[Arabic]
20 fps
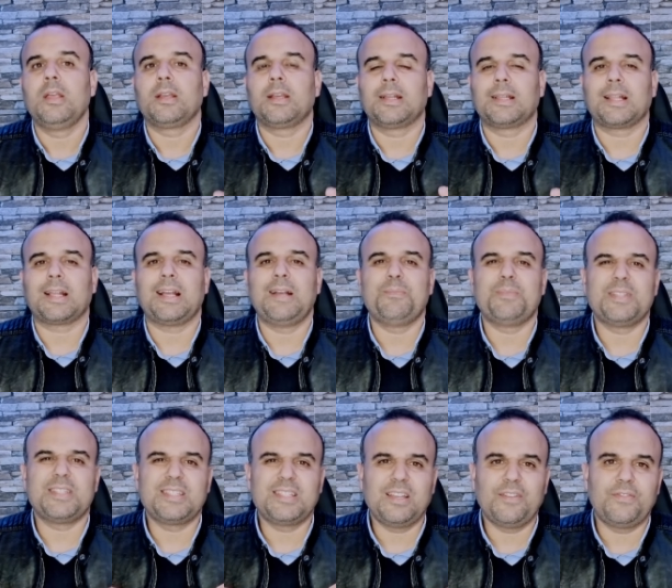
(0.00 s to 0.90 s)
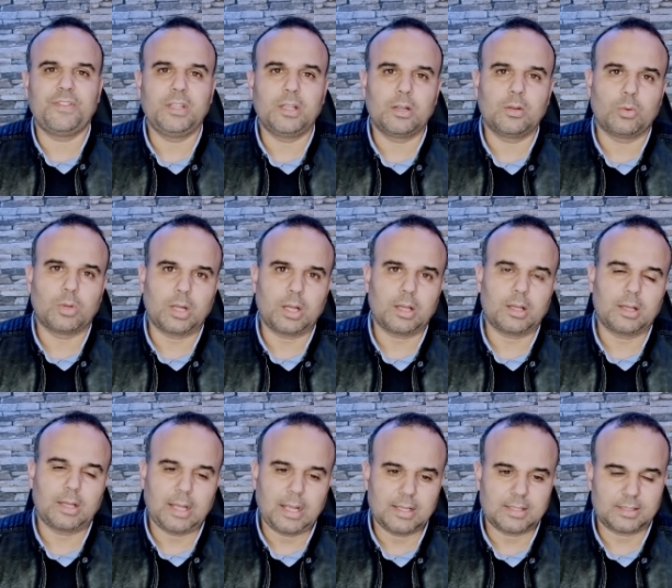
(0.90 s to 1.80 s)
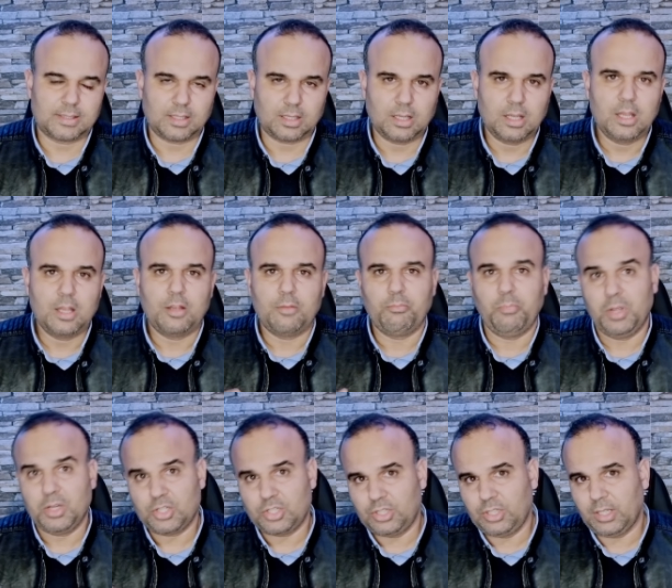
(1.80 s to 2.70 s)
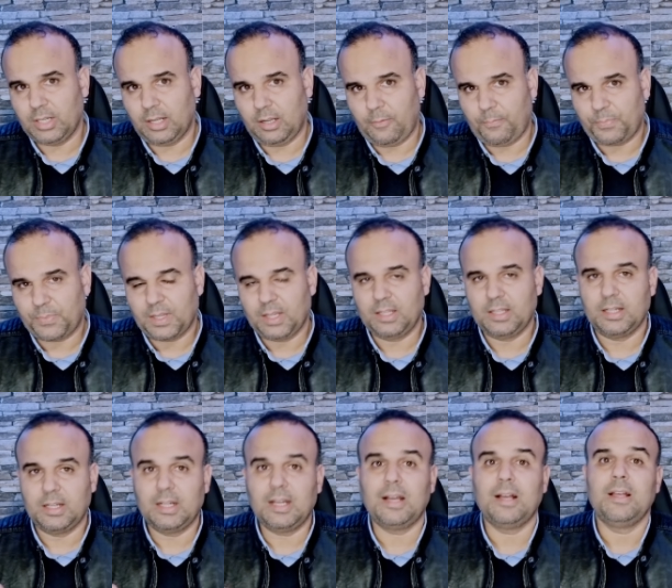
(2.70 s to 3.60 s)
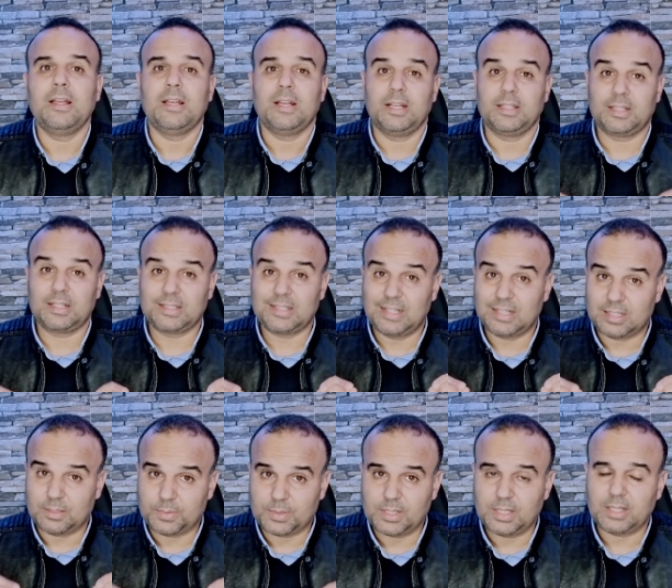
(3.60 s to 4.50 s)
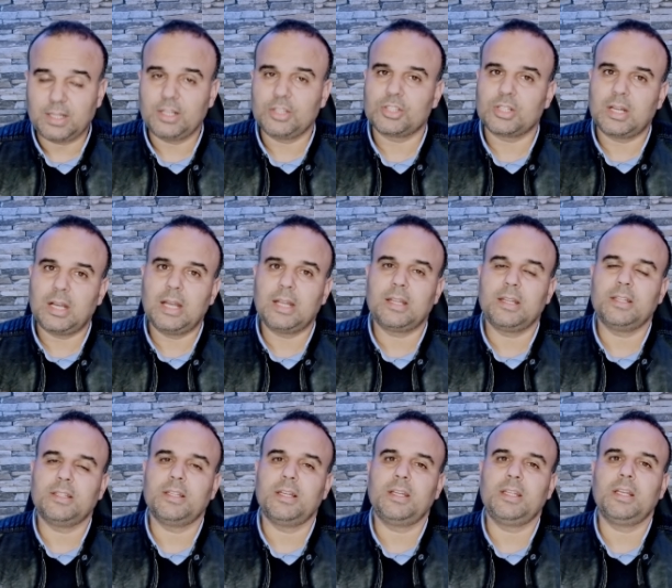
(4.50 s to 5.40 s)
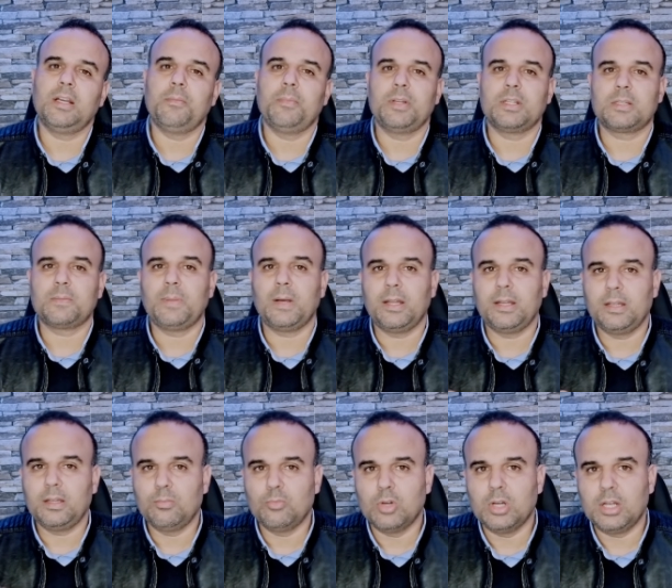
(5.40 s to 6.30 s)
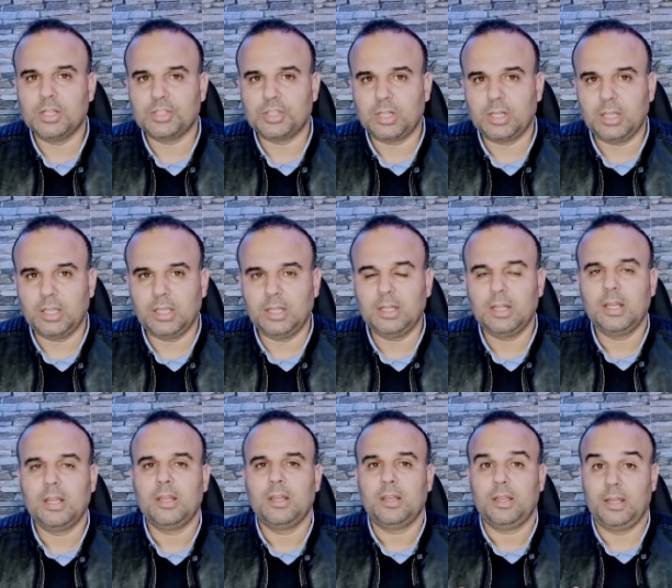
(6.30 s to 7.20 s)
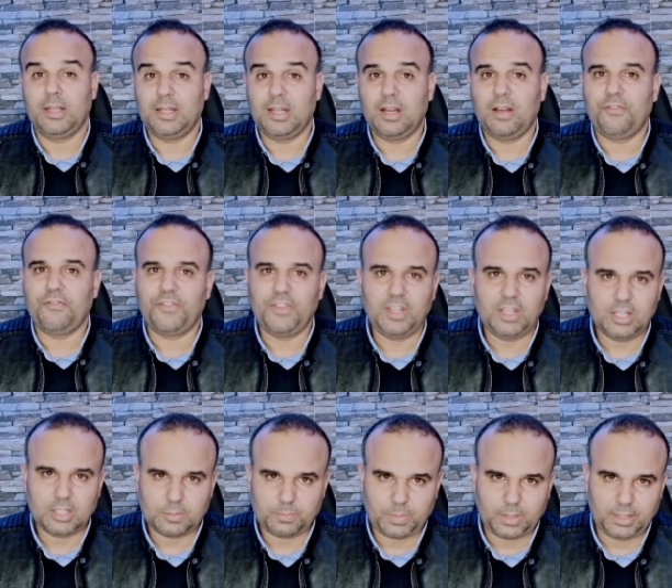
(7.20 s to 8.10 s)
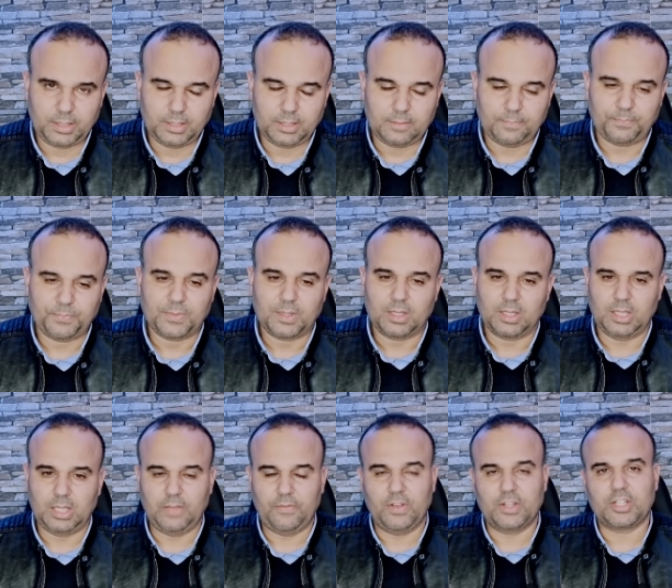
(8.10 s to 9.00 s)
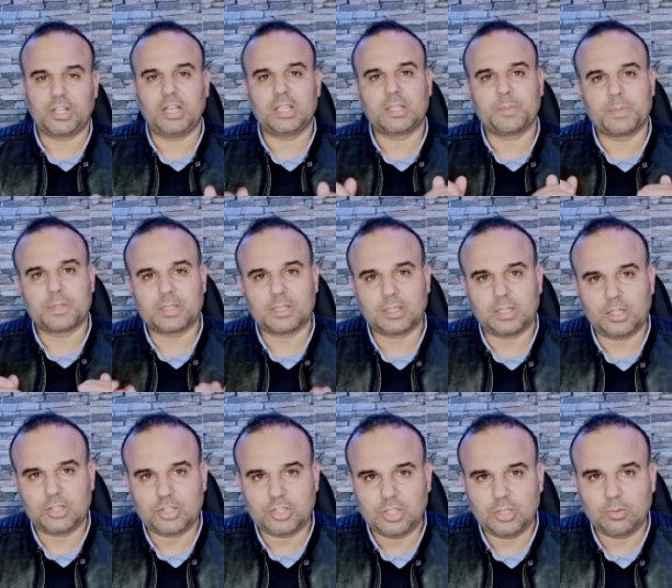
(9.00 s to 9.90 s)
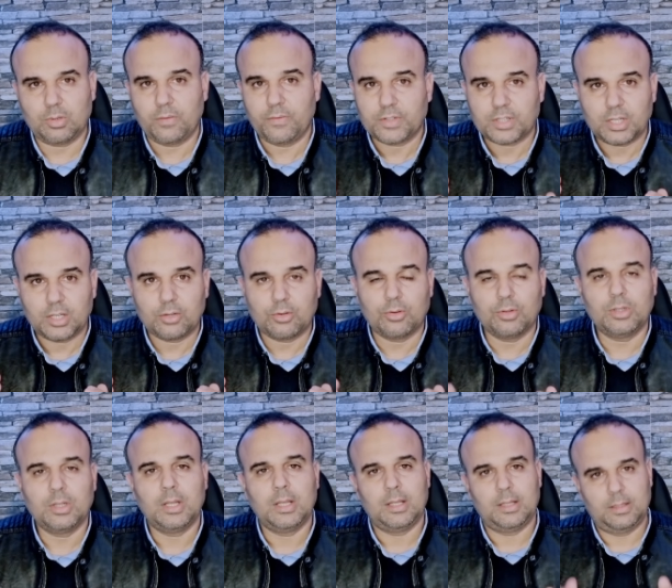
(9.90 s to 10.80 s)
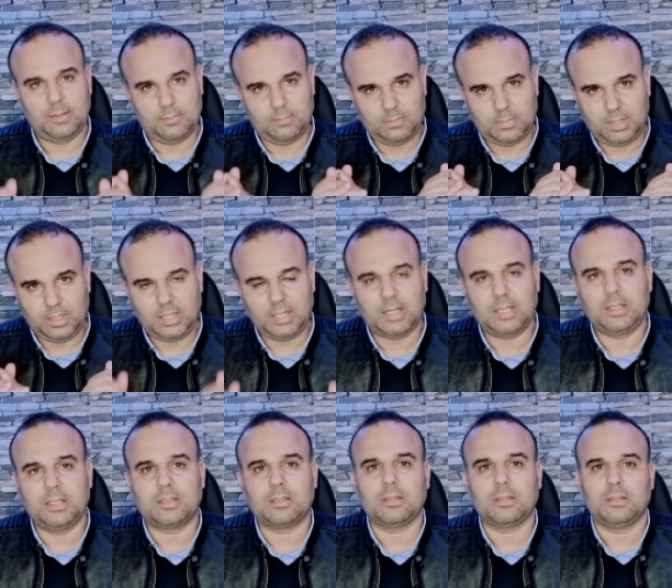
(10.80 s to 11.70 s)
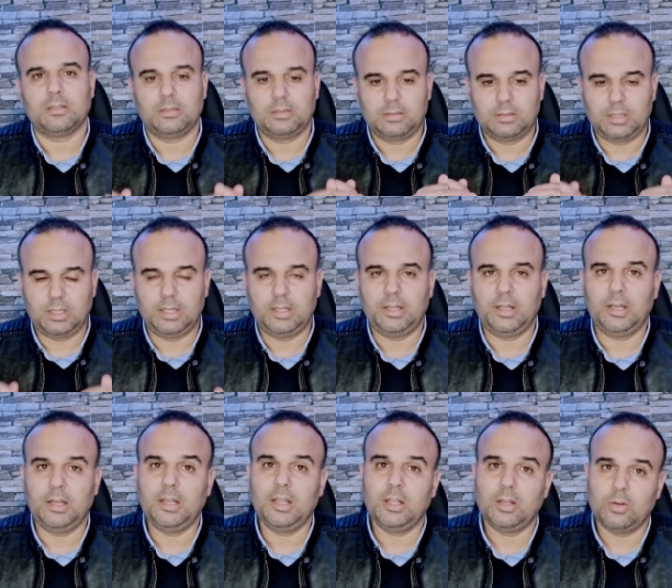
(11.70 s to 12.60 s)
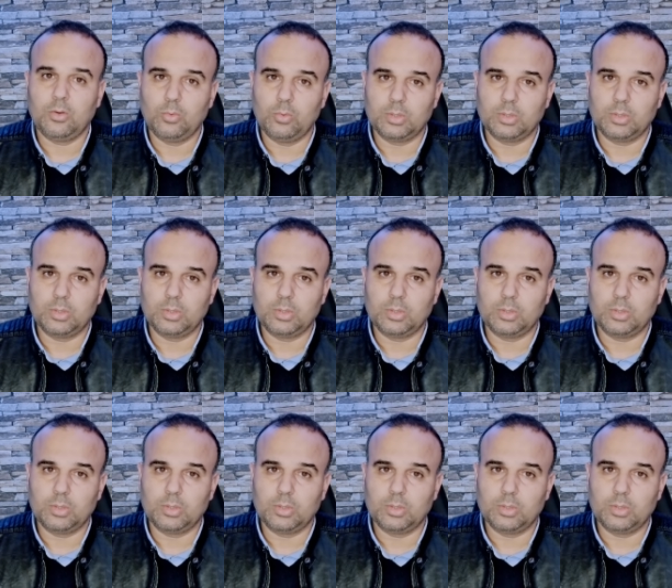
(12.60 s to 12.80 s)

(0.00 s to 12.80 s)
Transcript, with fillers: كتلقى بزاف ديال الاوراق خاصك باش ديرها اذا هنا هضرت على تبسيط الاجراءات الاداريه بالنسبه للمهاجرين هنا في اسبانيا كيفاش غيتبسط هذا الشيء وكيفاش غيكون ملي غادي تعلن عليه